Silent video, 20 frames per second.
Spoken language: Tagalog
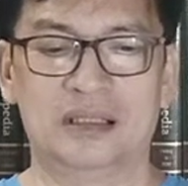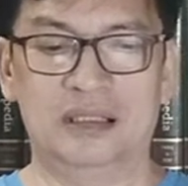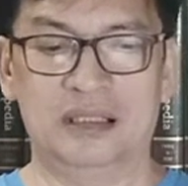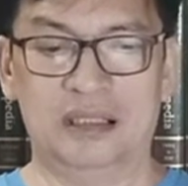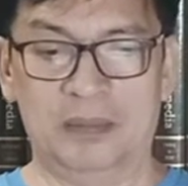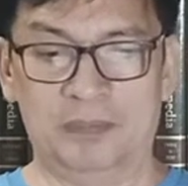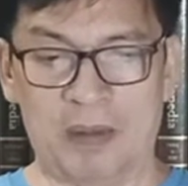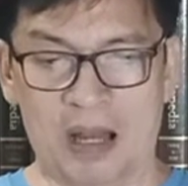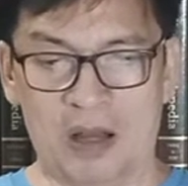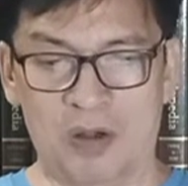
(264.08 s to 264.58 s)

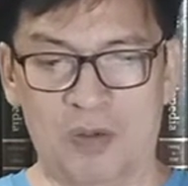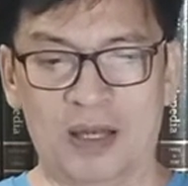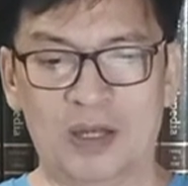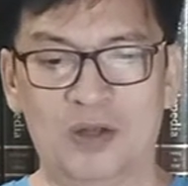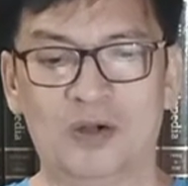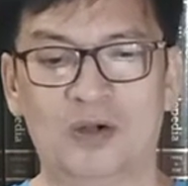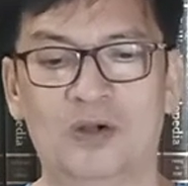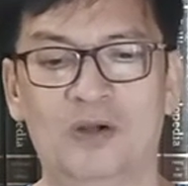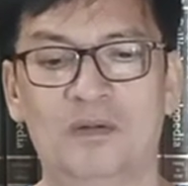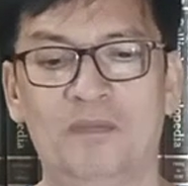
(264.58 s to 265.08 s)

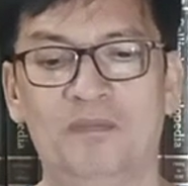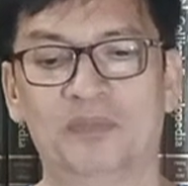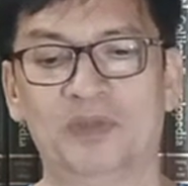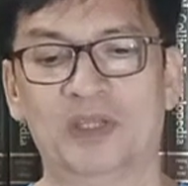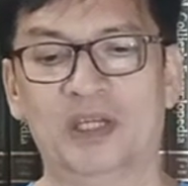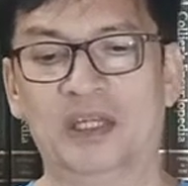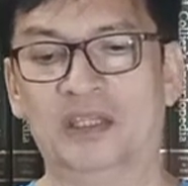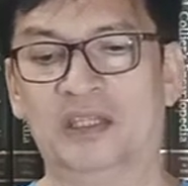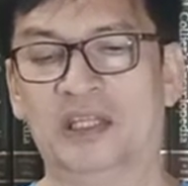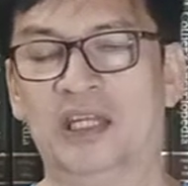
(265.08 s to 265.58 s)
Pangwalo,
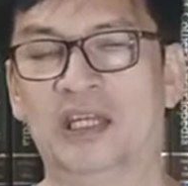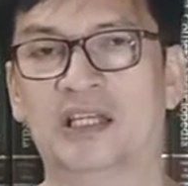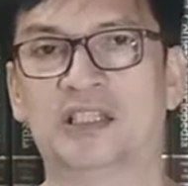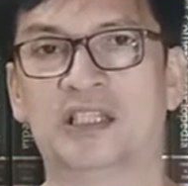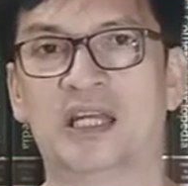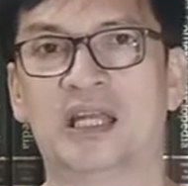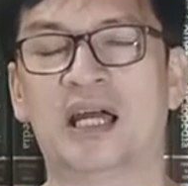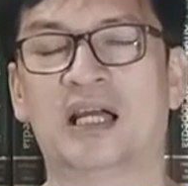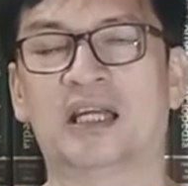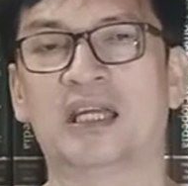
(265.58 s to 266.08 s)
hindi na
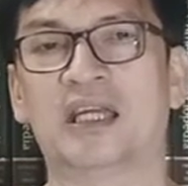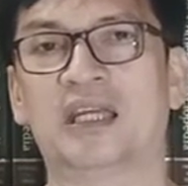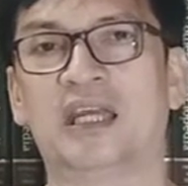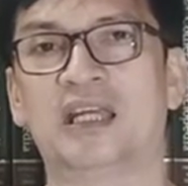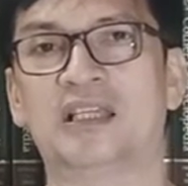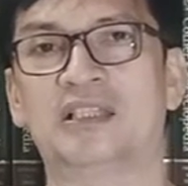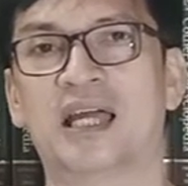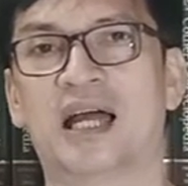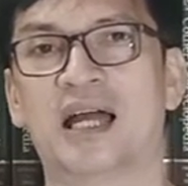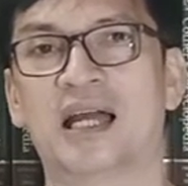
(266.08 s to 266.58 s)
siya
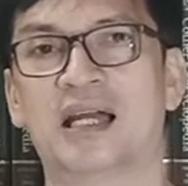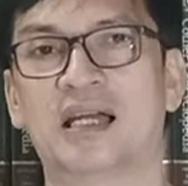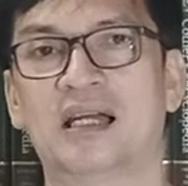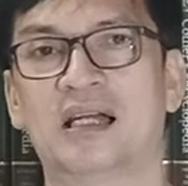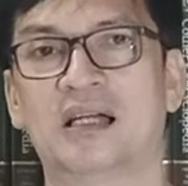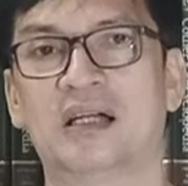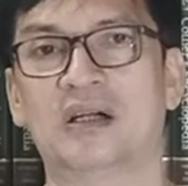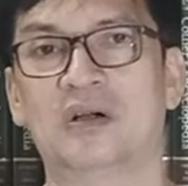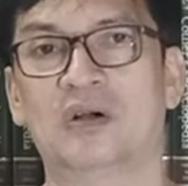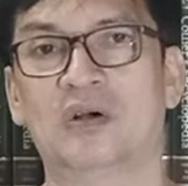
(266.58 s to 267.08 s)
nakikiisa
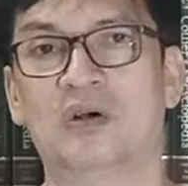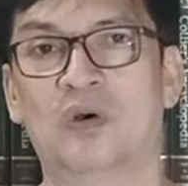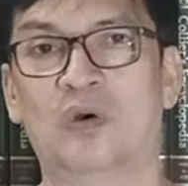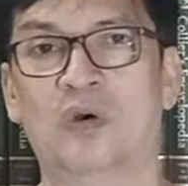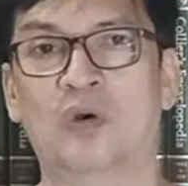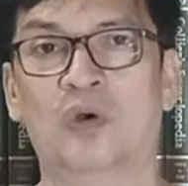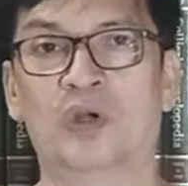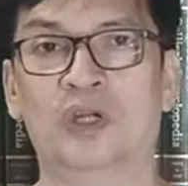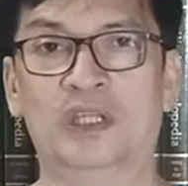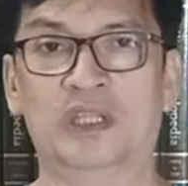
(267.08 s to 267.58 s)

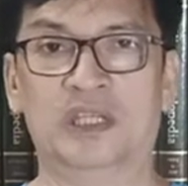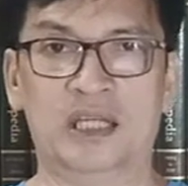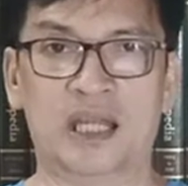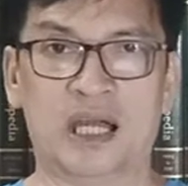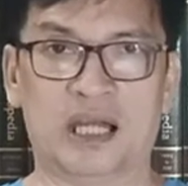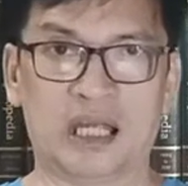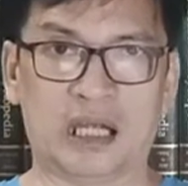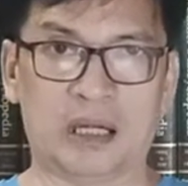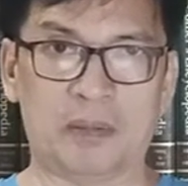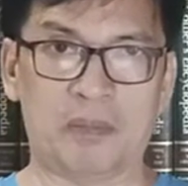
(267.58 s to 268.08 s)
o hindi
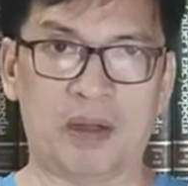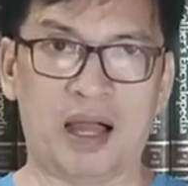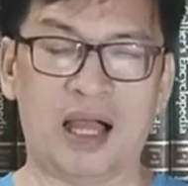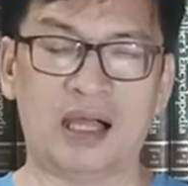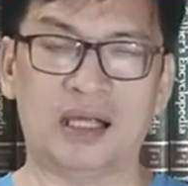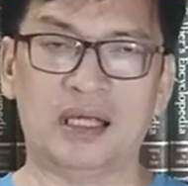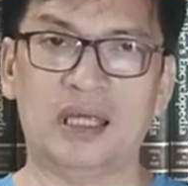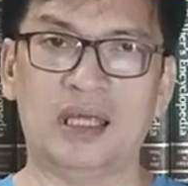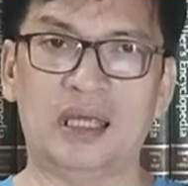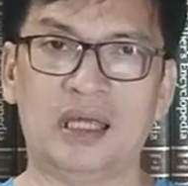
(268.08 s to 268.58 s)

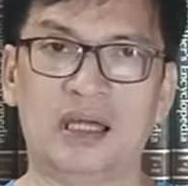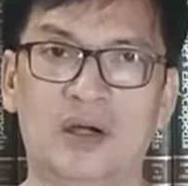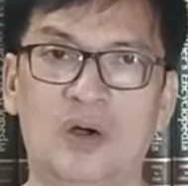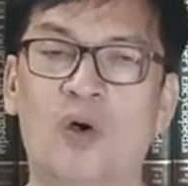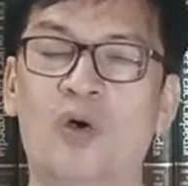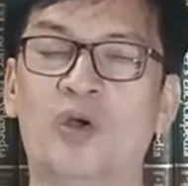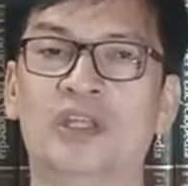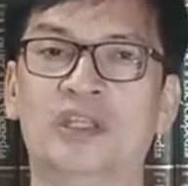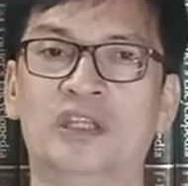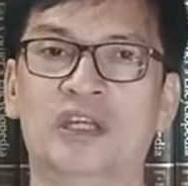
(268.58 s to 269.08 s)
nakikibahagi
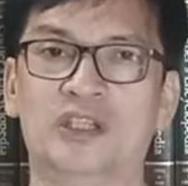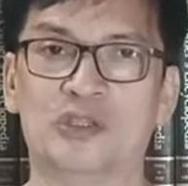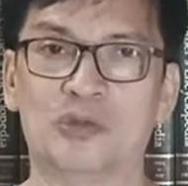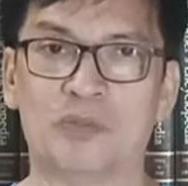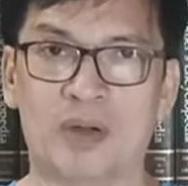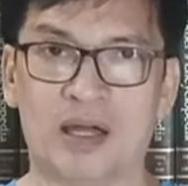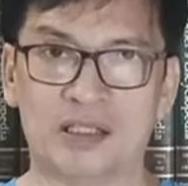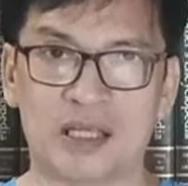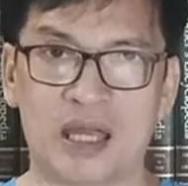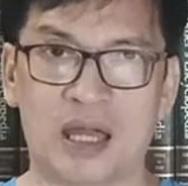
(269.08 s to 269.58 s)
o hindi
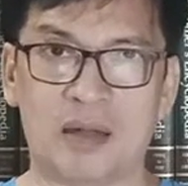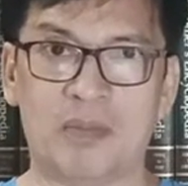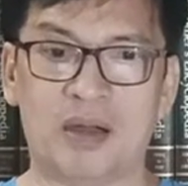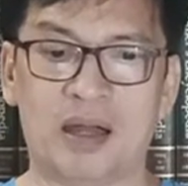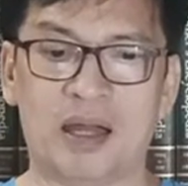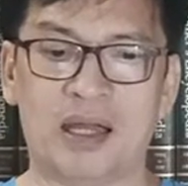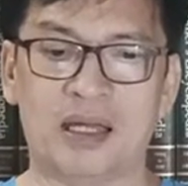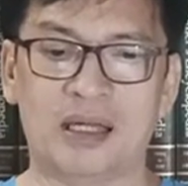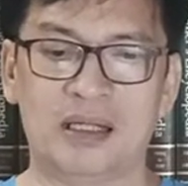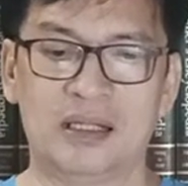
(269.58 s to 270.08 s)
sumasama
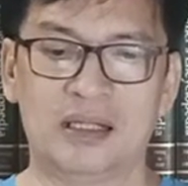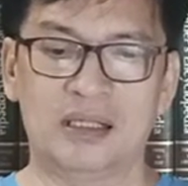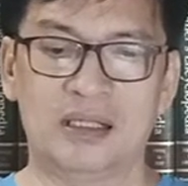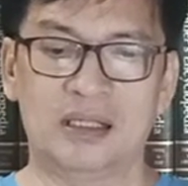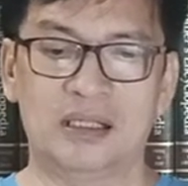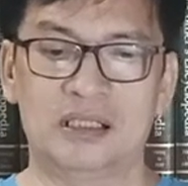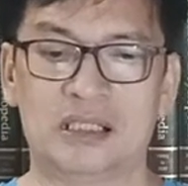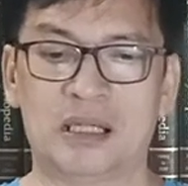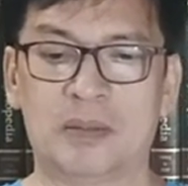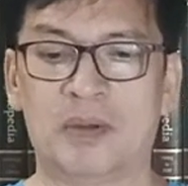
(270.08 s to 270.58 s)

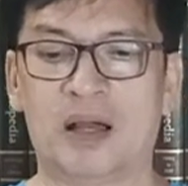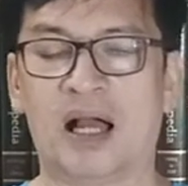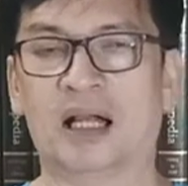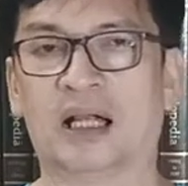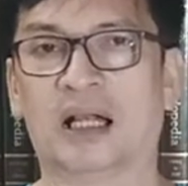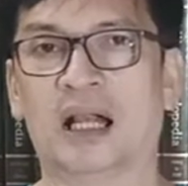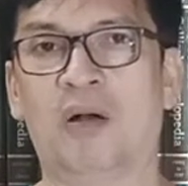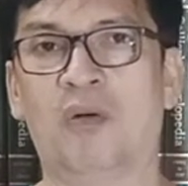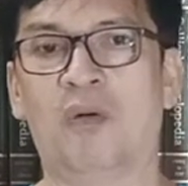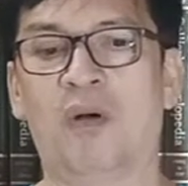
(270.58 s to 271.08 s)
sa mga
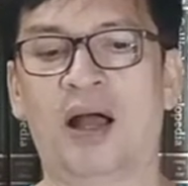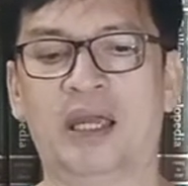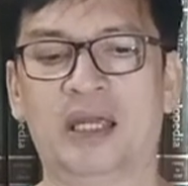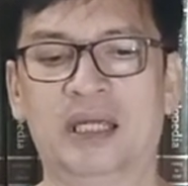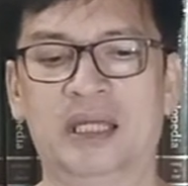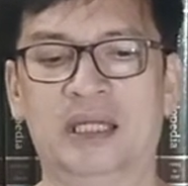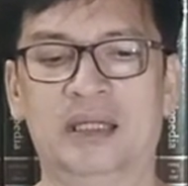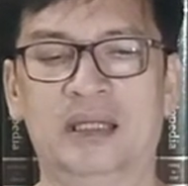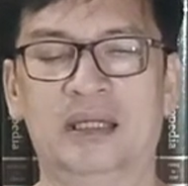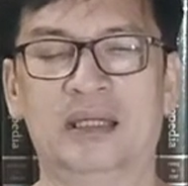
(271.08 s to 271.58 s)

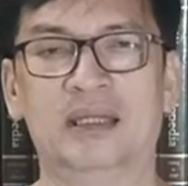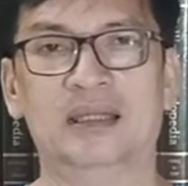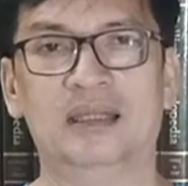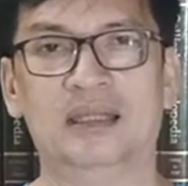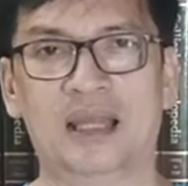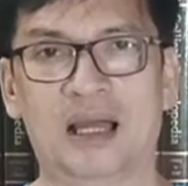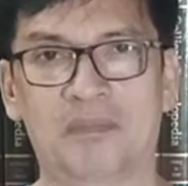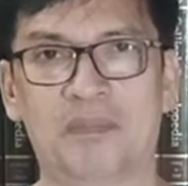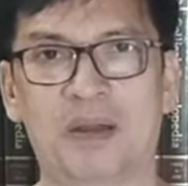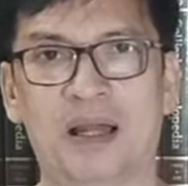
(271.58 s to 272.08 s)
gawain
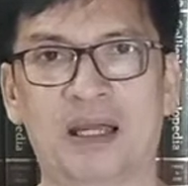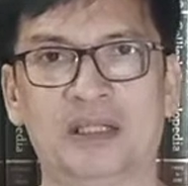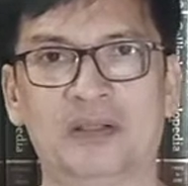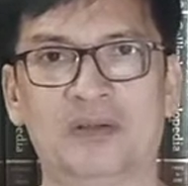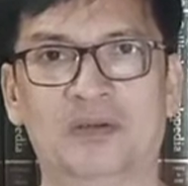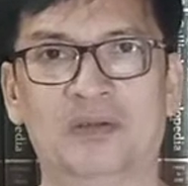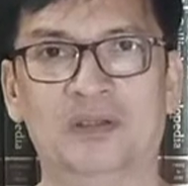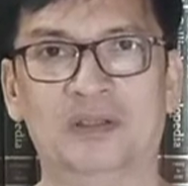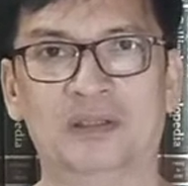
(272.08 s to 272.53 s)
ng Panginoon.